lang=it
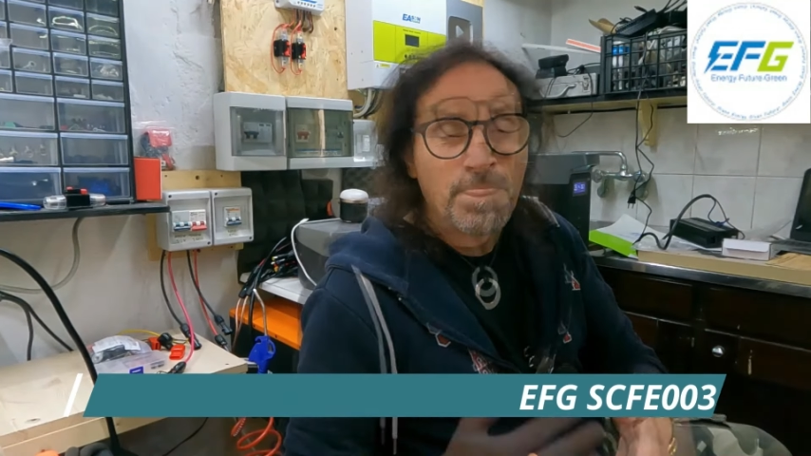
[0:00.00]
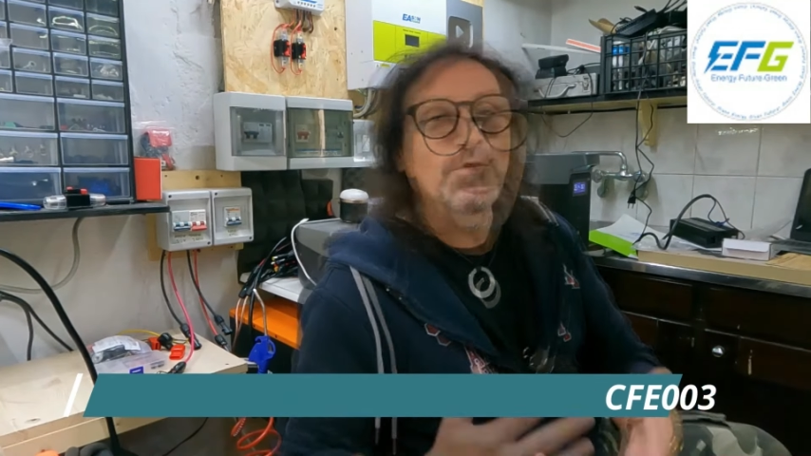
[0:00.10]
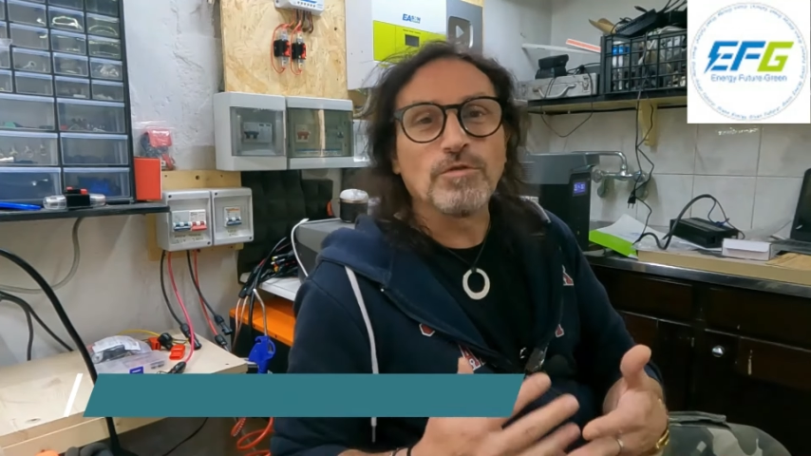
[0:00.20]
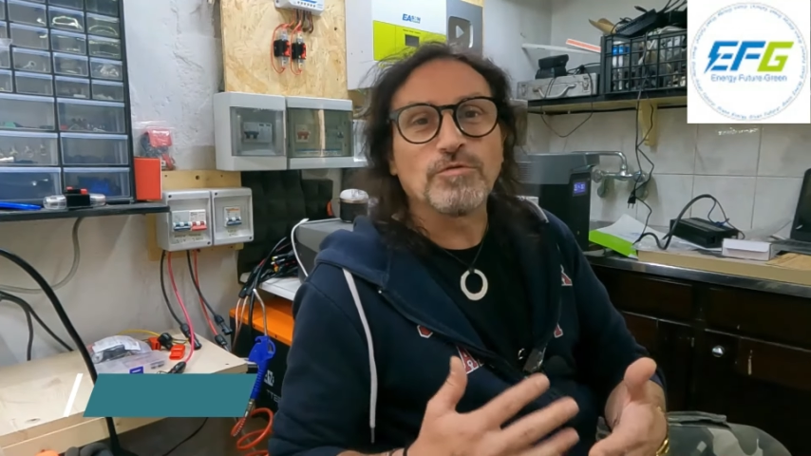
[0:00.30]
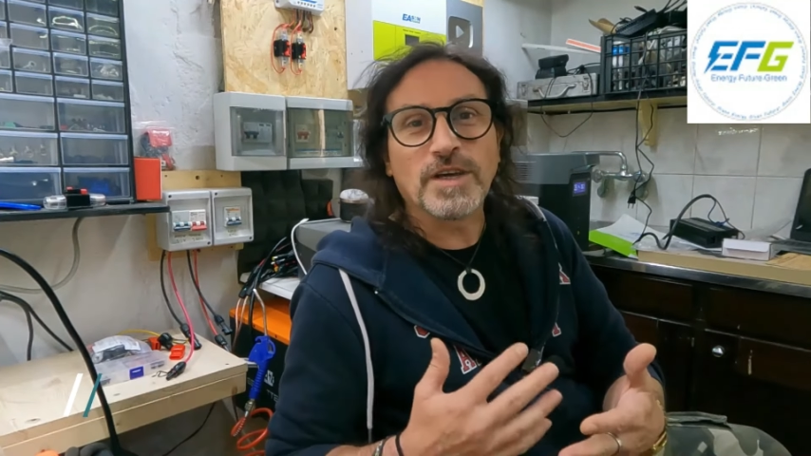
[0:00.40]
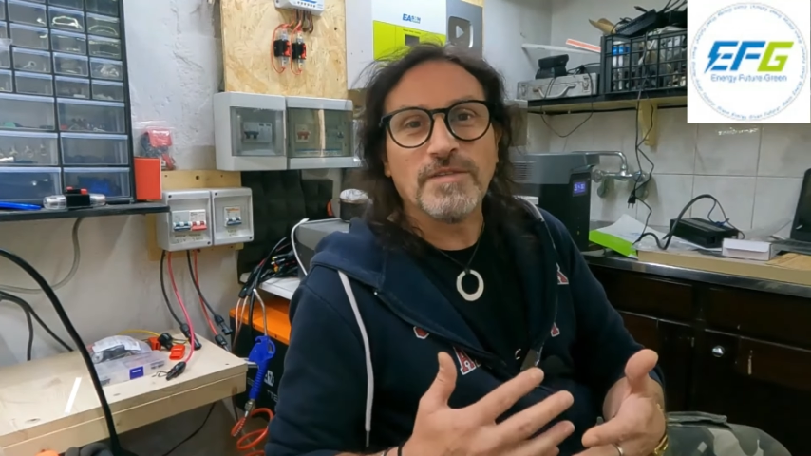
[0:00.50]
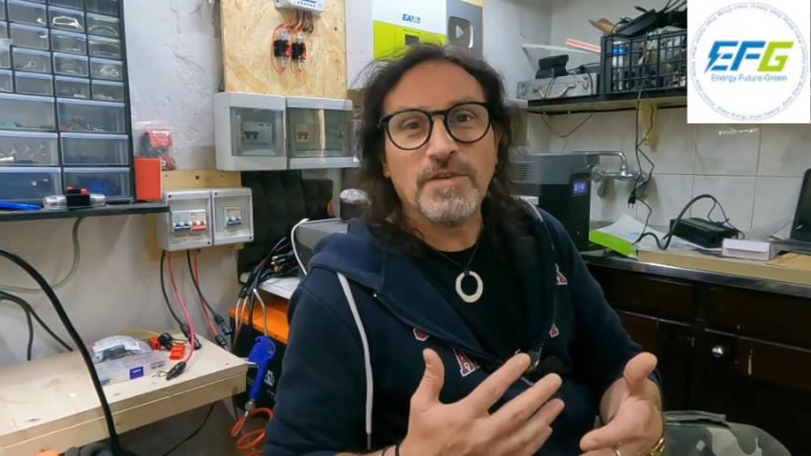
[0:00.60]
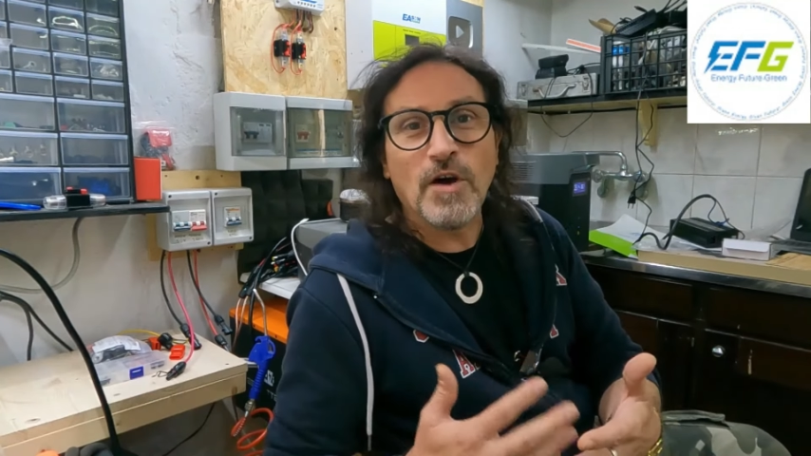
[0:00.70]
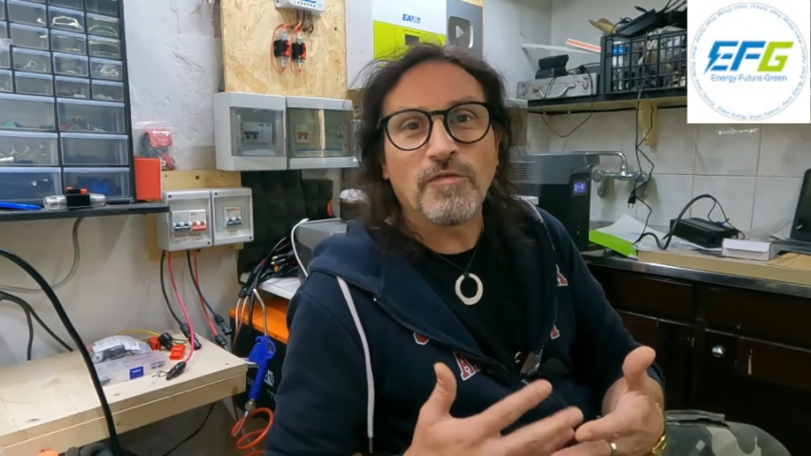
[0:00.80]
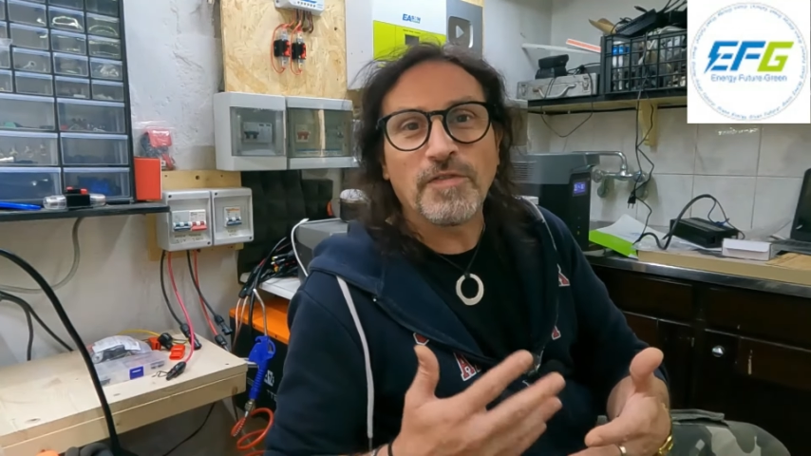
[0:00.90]
un prodotto che
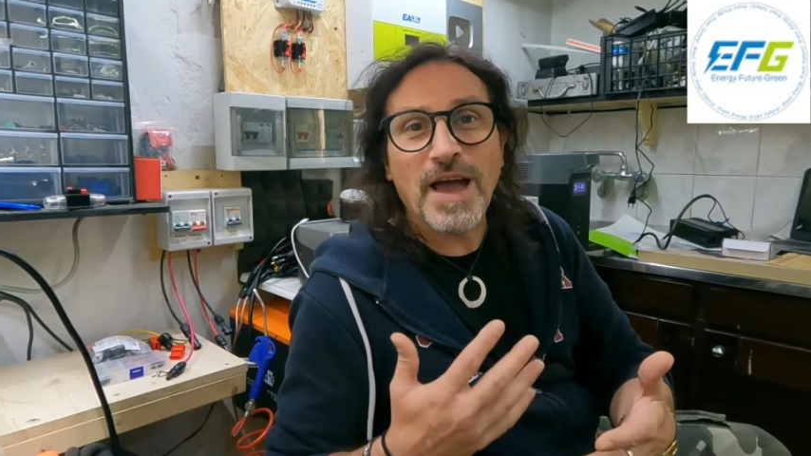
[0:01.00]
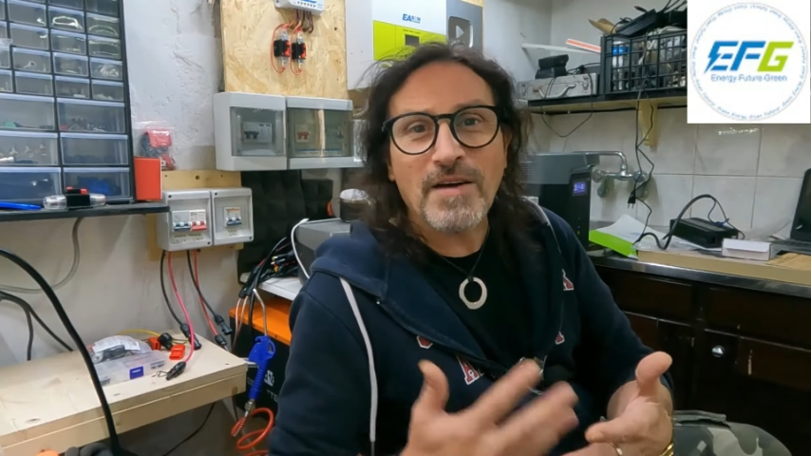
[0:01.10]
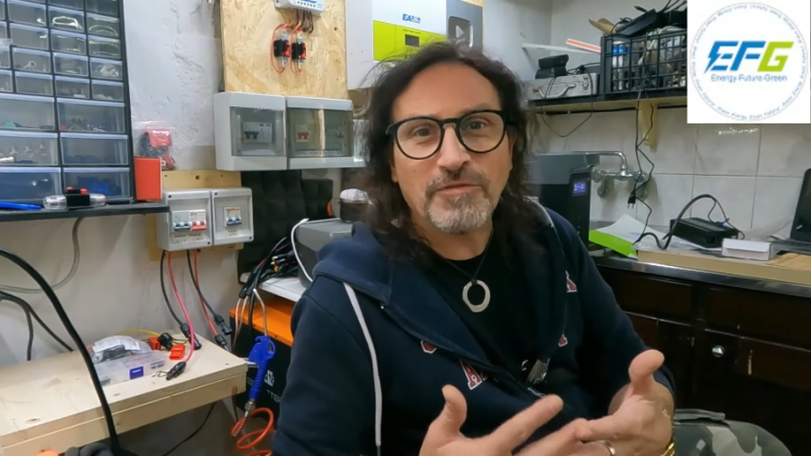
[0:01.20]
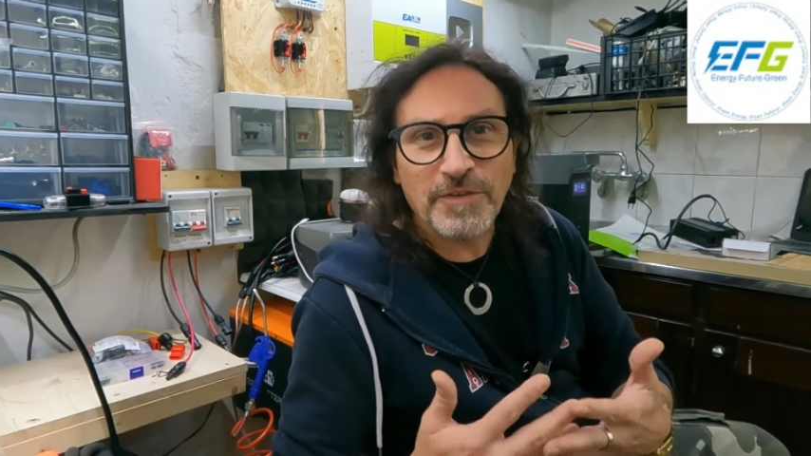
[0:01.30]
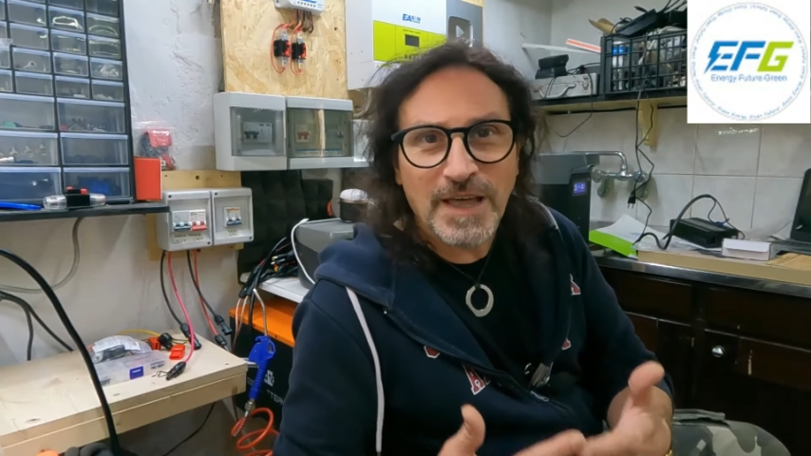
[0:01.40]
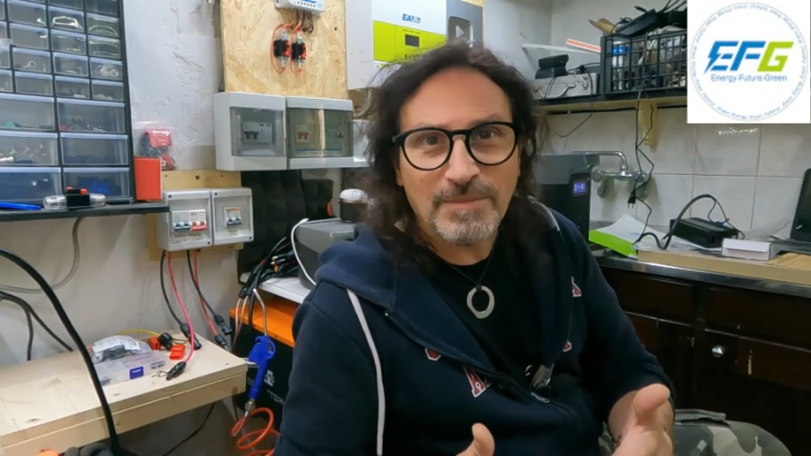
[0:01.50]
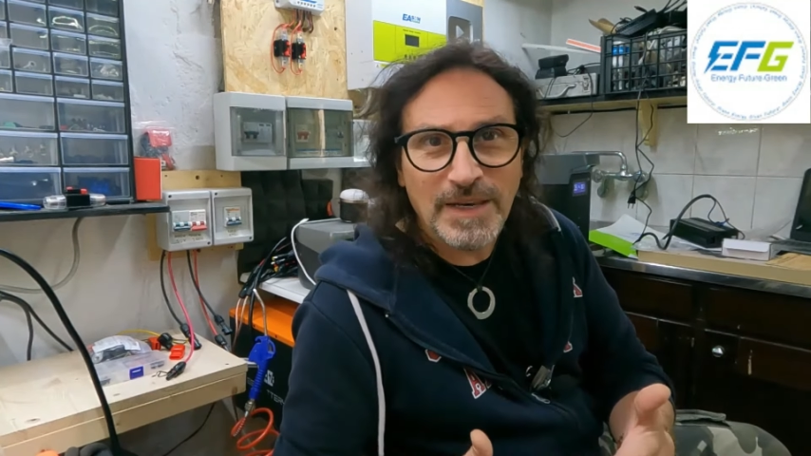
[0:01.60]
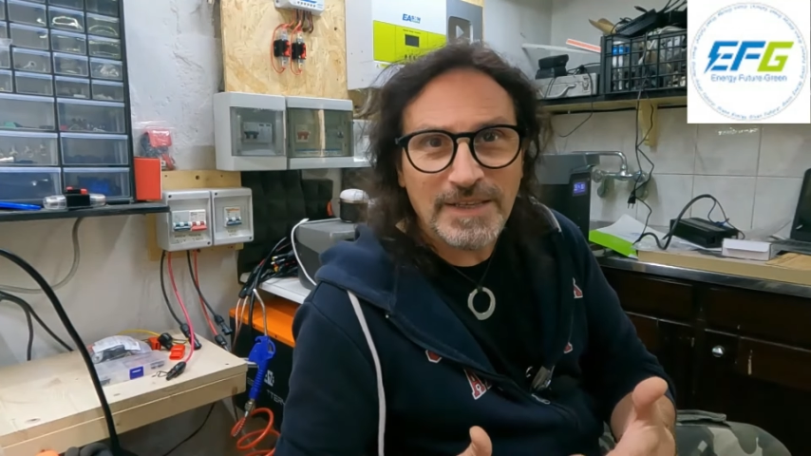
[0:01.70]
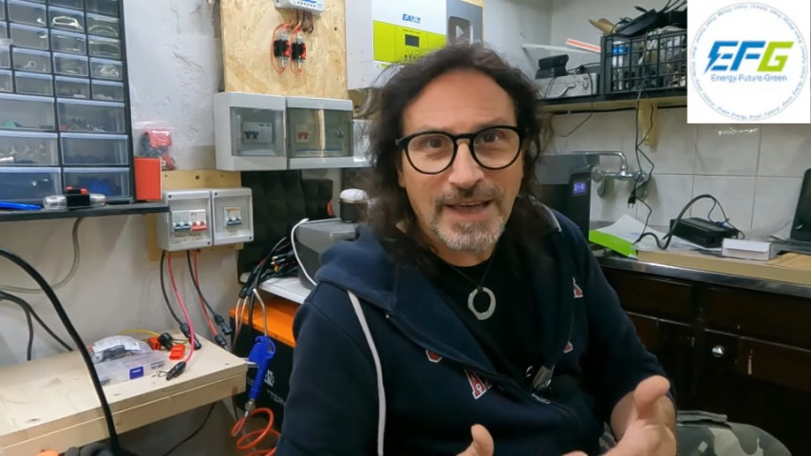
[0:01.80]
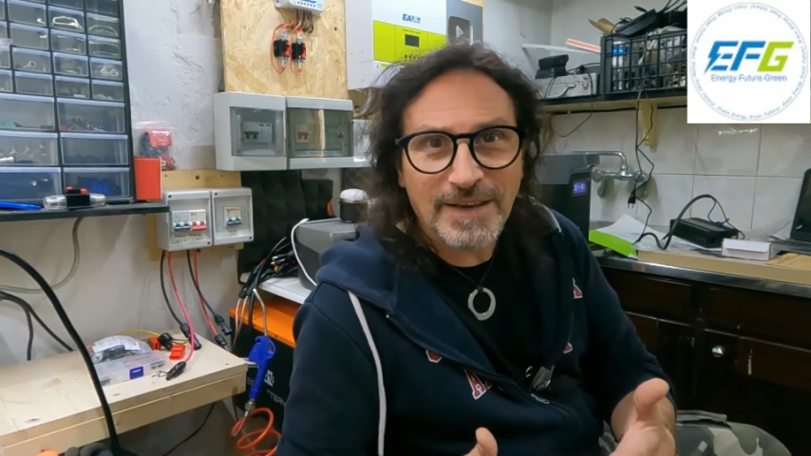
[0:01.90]
vi offre
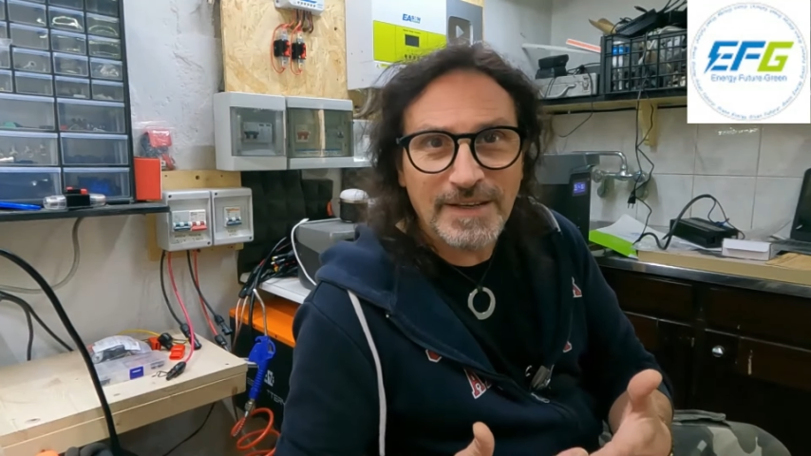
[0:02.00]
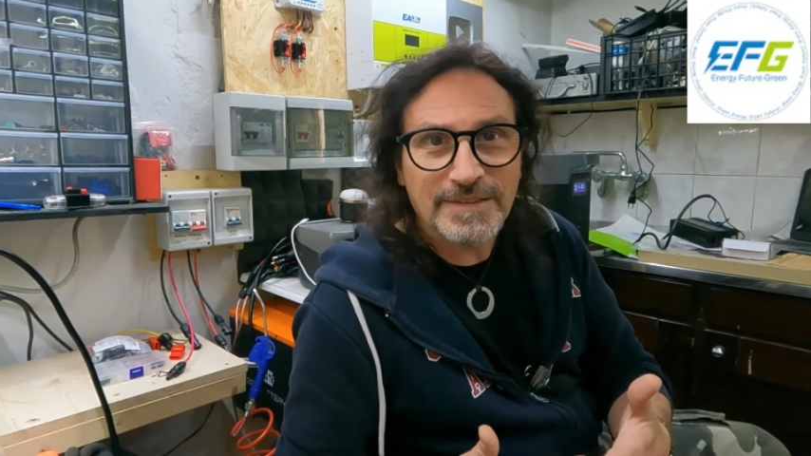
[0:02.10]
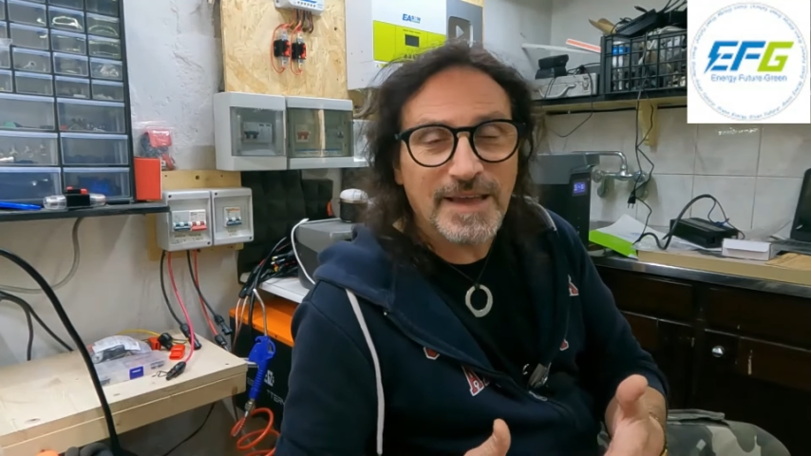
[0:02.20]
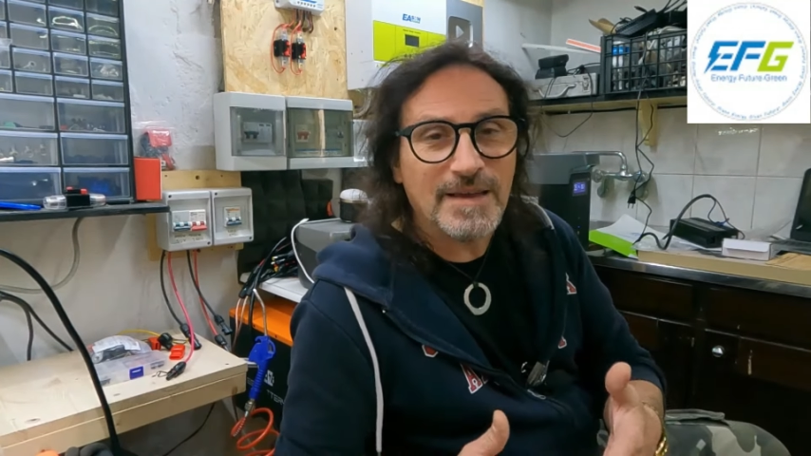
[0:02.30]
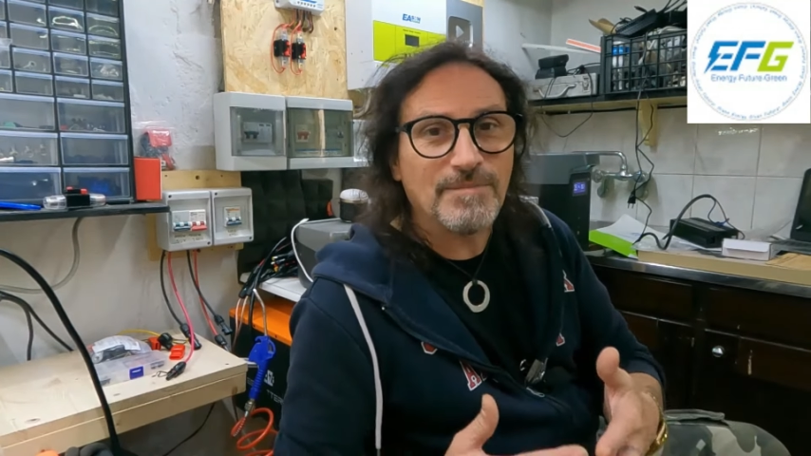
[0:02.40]
affidabilità nel